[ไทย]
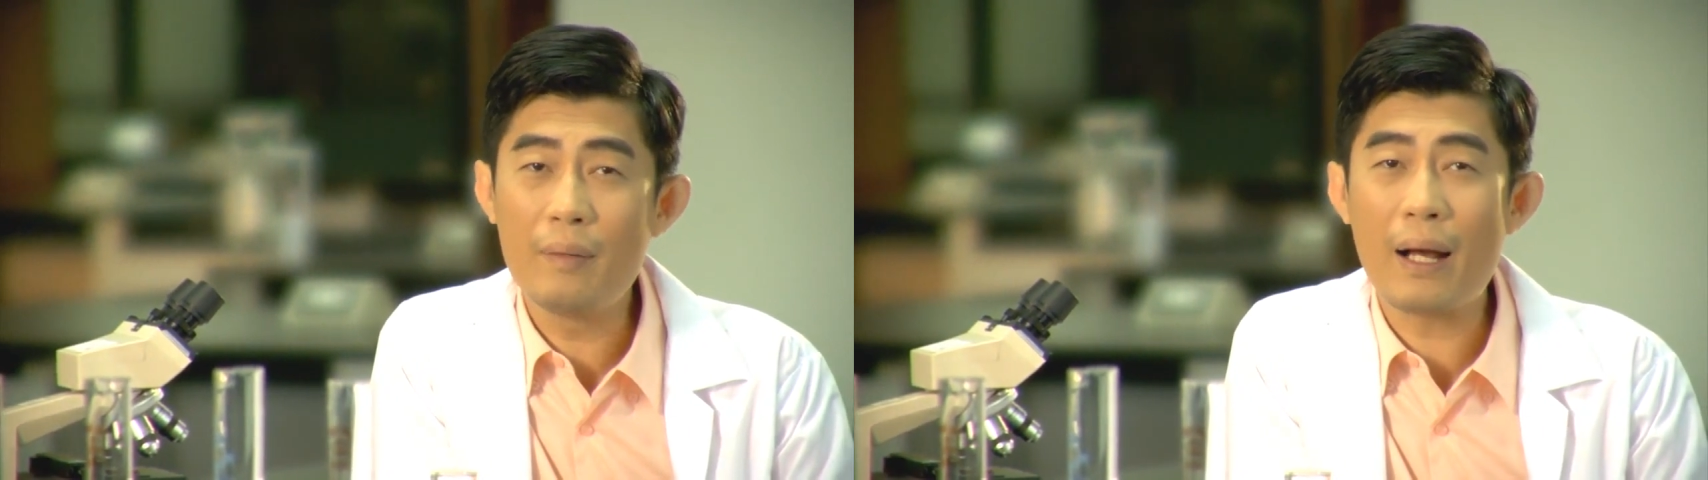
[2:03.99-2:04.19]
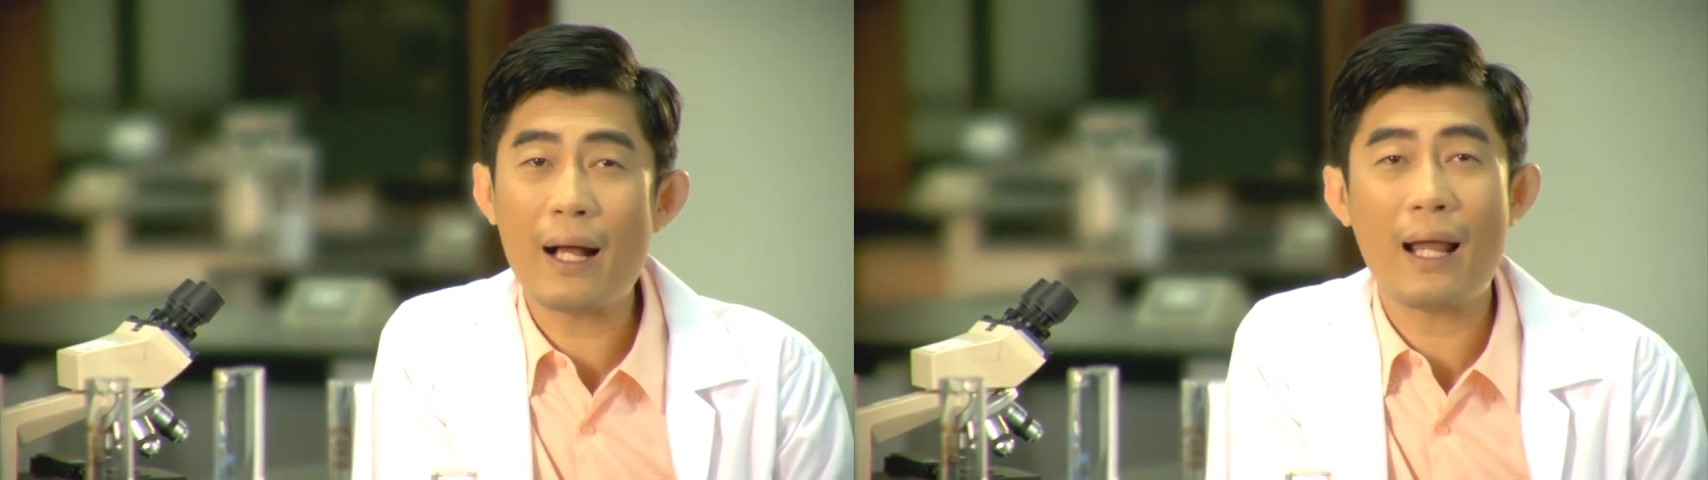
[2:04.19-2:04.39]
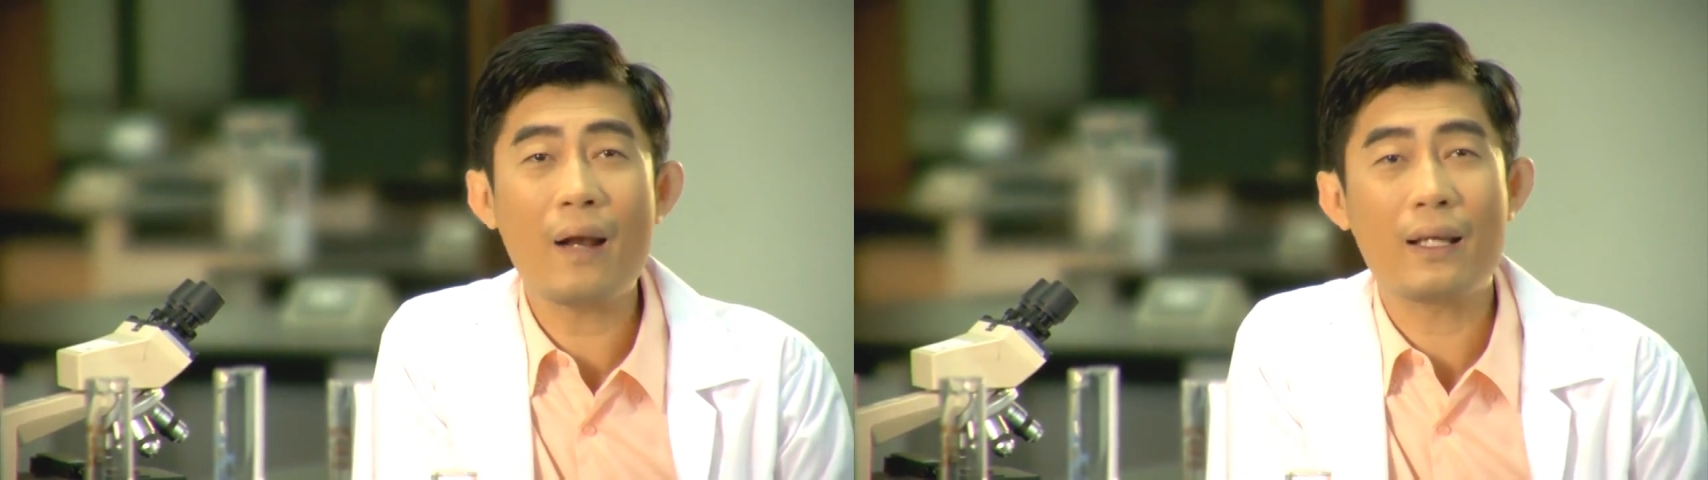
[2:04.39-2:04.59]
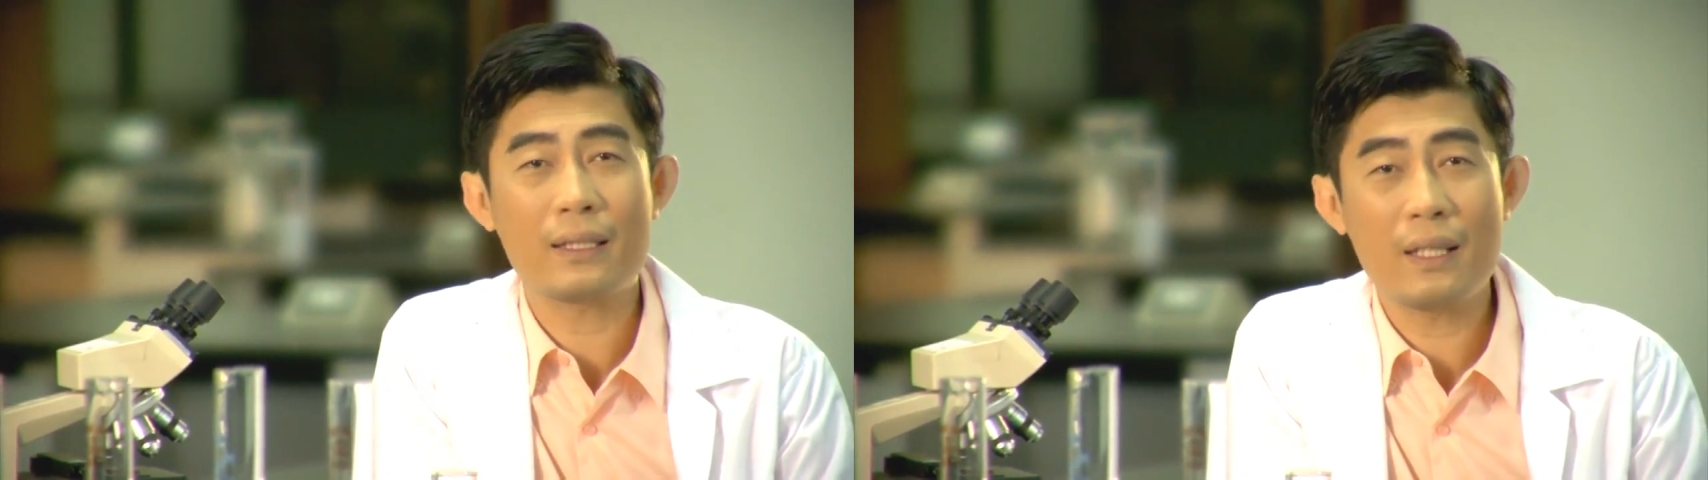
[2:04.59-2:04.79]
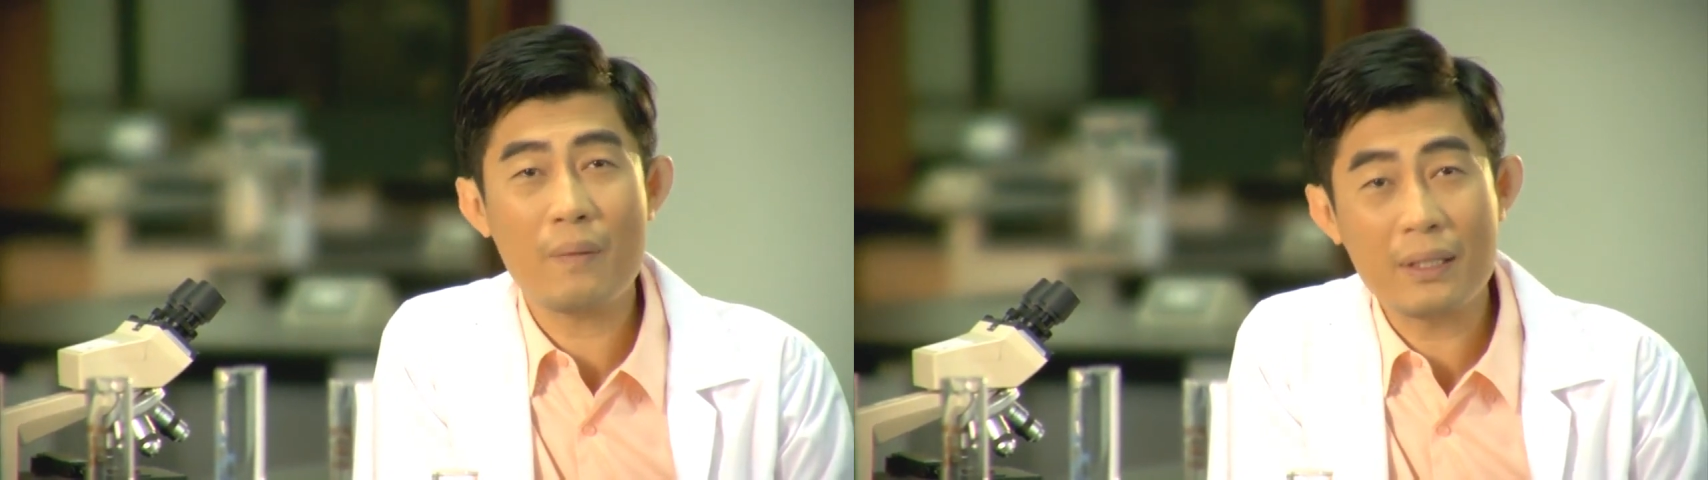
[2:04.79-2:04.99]
หรือบางครั้ง
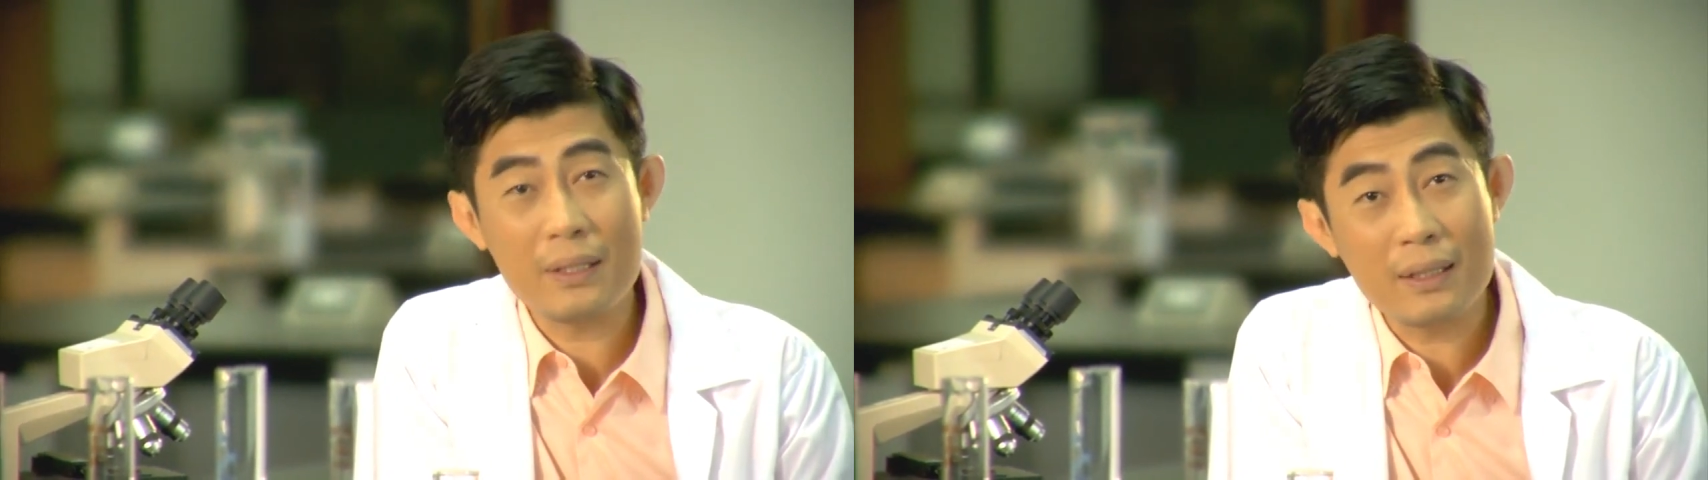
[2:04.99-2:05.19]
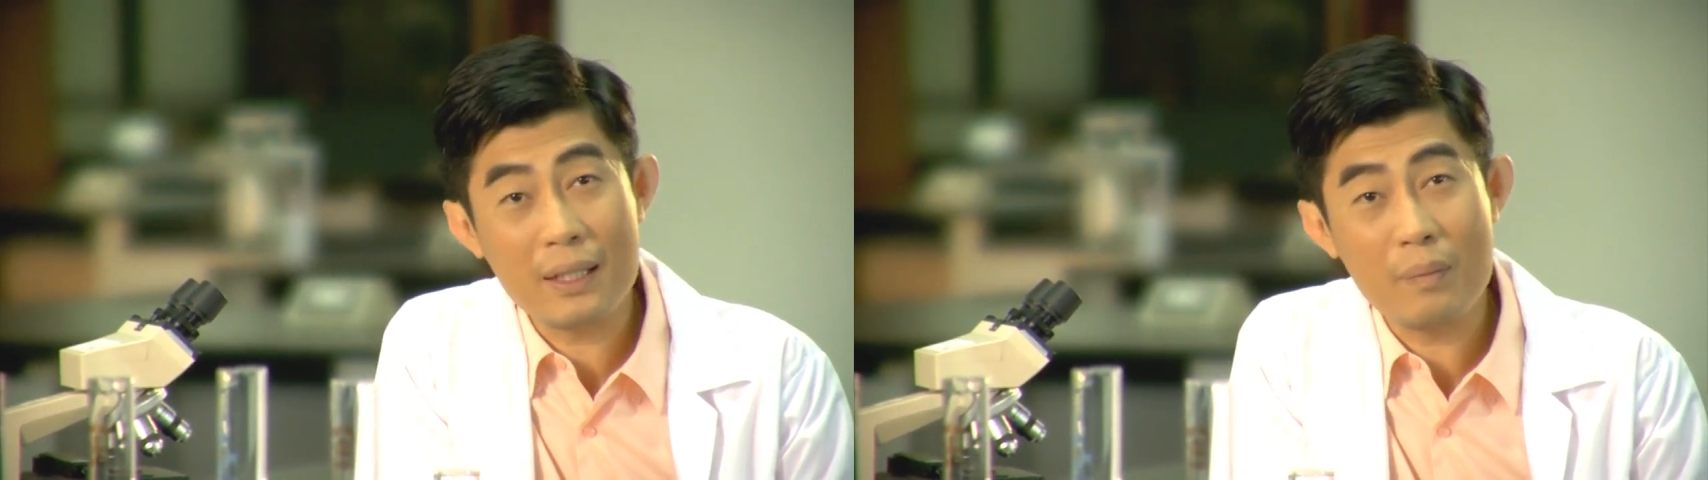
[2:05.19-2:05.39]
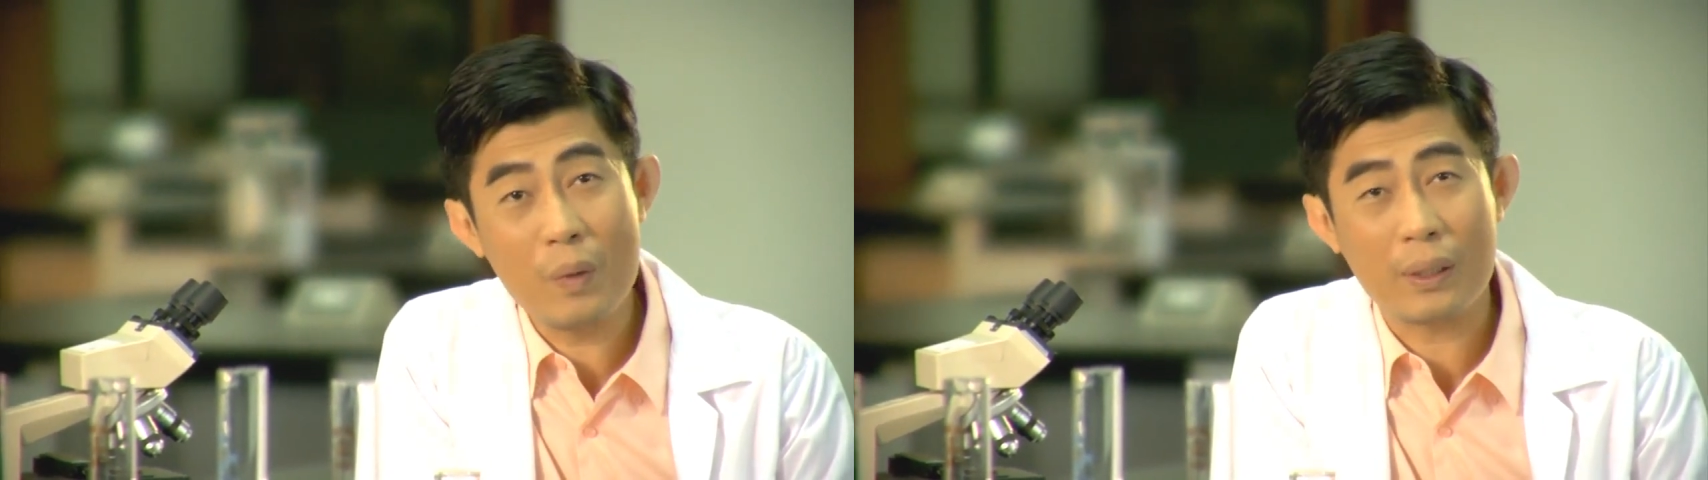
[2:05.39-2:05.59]
เราอาจจะเรียกว่าทฤษ